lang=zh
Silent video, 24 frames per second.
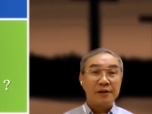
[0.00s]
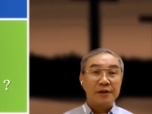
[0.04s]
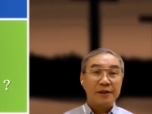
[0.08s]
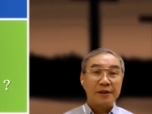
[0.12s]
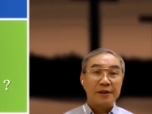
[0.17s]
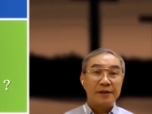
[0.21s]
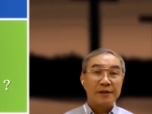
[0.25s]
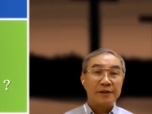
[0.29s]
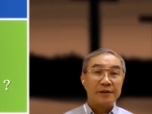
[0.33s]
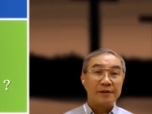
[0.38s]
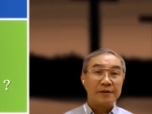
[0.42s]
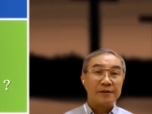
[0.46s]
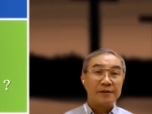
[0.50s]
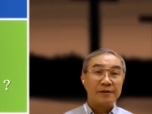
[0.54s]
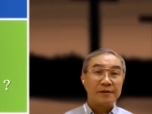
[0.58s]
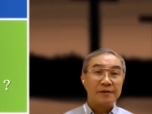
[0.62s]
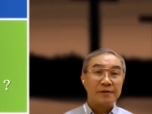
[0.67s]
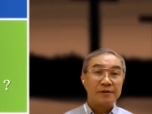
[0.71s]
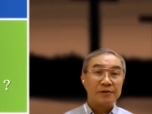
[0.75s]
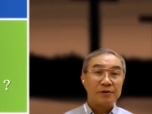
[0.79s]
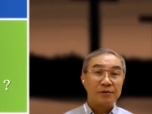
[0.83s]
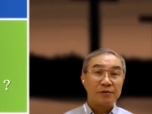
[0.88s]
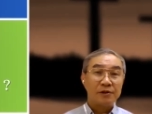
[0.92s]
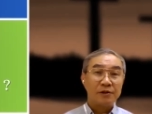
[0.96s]
啊，
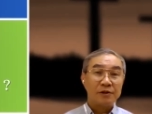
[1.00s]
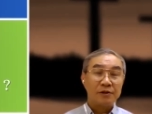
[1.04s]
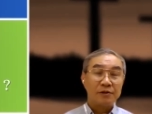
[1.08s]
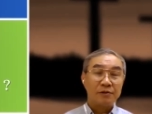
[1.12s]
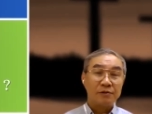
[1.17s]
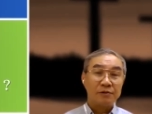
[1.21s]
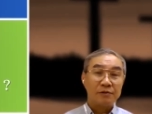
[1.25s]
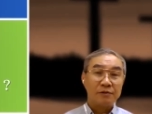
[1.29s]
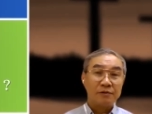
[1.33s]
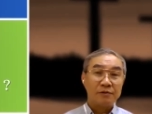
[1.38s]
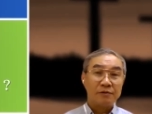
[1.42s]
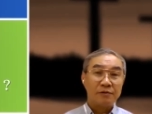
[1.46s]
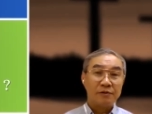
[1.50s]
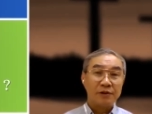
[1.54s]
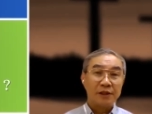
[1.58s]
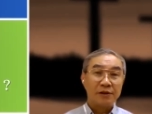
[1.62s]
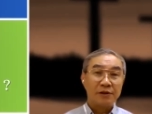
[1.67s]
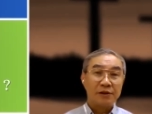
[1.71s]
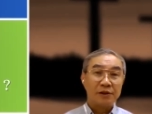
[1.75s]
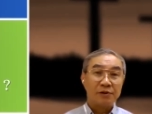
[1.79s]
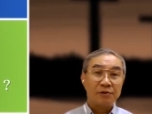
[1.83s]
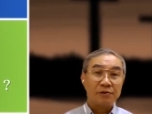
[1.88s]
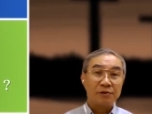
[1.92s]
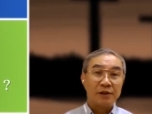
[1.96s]
众使徒互相
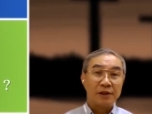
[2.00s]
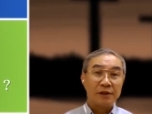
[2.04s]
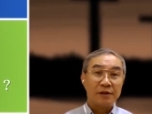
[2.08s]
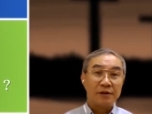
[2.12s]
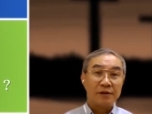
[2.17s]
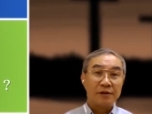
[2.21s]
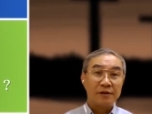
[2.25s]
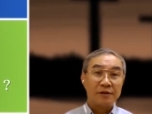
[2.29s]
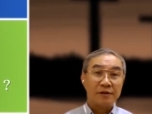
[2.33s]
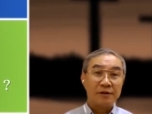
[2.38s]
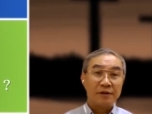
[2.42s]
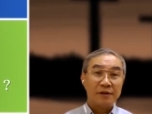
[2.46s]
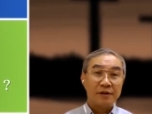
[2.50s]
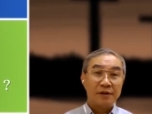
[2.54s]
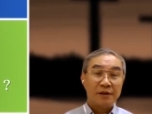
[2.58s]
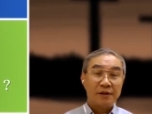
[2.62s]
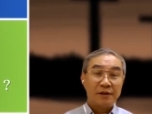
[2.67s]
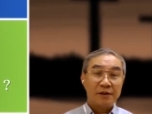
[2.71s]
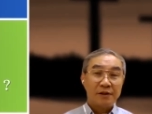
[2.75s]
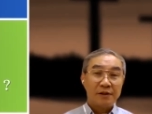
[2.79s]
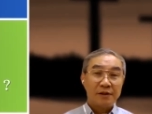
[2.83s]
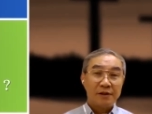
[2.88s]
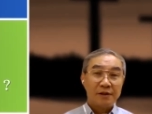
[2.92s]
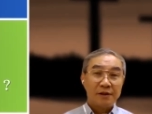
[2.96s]
献出来的，
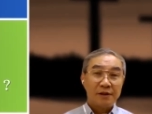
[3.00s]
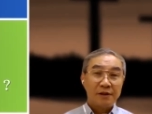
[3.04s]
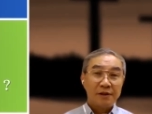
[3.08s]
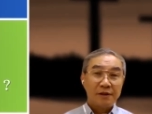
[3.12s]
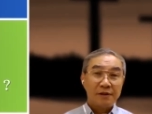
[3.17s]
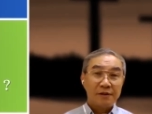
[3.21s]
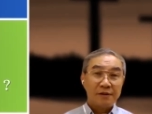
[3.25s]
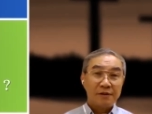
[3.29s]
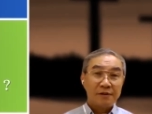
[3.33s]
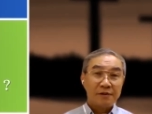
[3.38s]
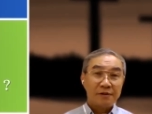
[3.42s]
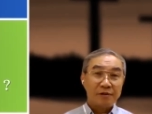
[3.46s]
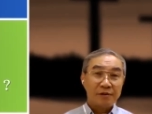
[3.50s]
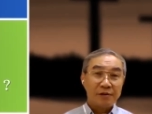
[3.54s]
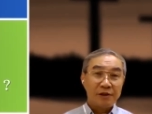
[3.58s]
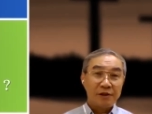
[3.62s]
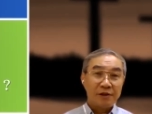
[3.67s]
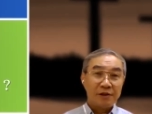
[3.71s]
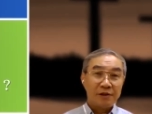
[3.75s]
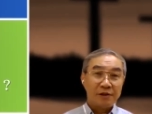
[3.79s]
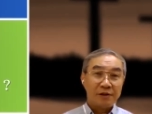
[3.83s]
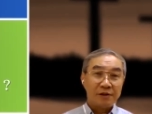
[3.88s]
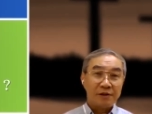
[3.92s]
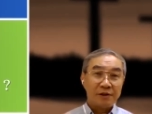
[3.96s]
那所
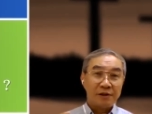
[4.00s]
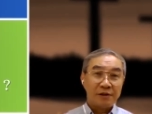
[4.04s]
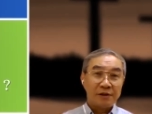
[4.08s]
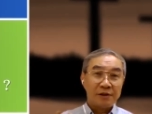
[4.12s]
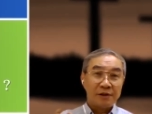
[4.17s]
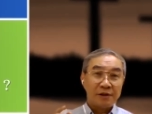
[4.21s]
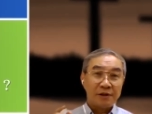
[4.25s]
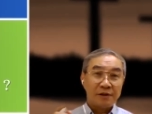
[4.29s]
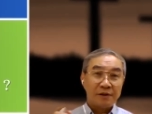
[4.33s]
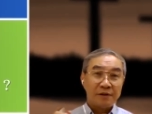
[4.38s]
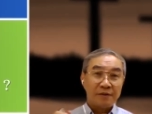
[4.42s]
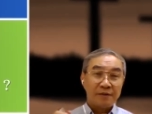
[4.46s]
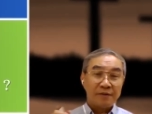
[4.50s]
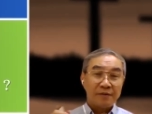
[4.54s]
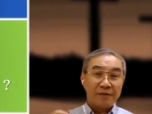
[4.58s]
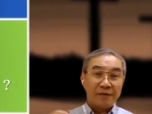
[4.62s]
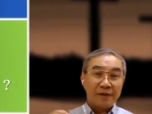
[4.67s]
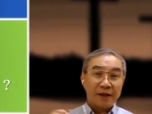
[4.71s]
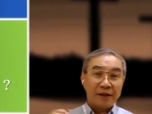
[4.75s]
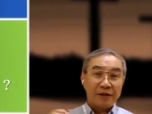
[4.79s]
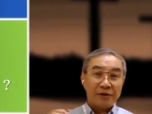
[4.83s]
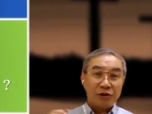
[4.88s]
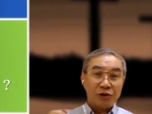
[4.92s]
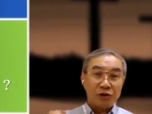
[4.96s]
以这些，
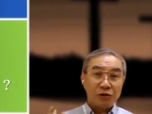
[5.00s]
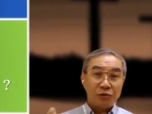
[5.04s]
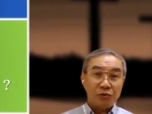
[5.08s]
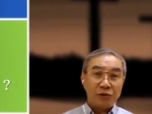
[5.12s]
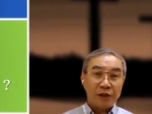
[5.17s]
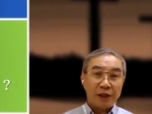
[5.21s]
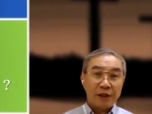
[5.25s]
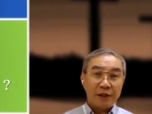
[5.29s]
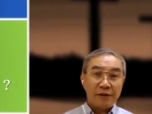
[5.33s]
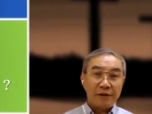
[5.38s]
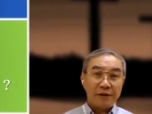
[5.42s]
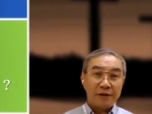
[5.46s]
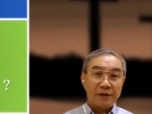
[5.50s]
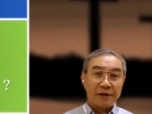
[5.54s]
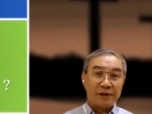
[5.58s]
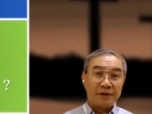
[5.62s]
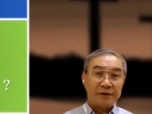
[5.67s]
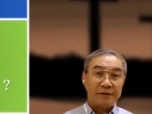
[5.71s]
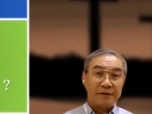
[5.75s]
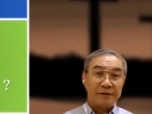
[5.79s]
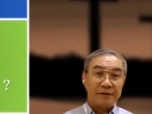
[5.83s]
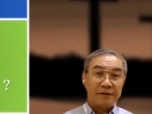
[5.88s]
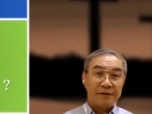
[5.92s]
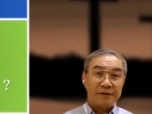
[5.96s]
犹太人啊，
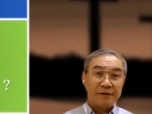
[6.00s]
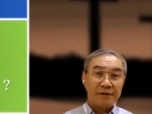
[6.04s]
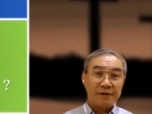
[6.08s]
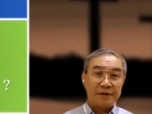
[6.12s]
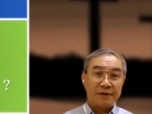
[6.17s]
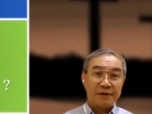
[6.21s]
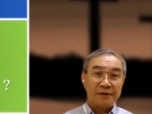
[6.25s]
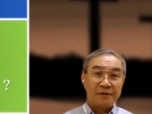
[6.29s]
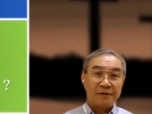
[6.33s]
啊，